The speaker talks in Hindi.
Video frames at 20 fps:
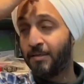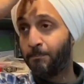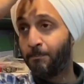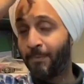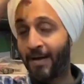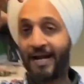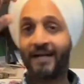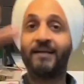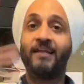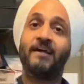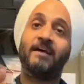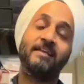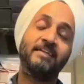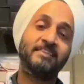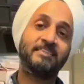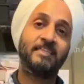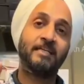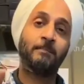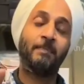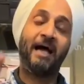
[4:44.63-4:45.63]
प्रैक्टिकल
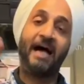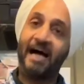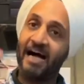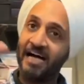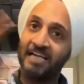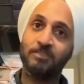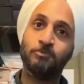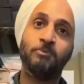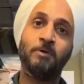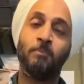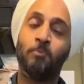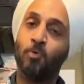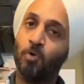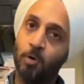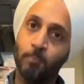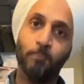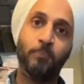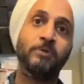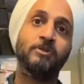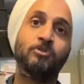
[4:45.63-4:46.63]
लिसनिंग में आज भी हम
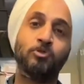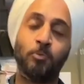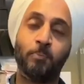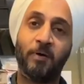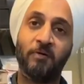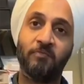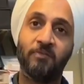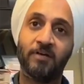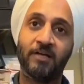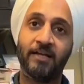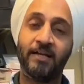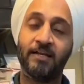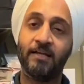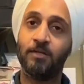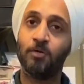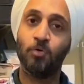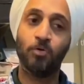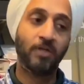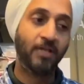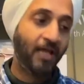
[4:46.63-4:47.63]
कॉम्पोनेंट्स को प्रेफर करेंगे
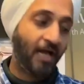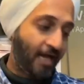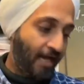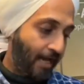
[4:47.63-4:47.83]
क्योंकि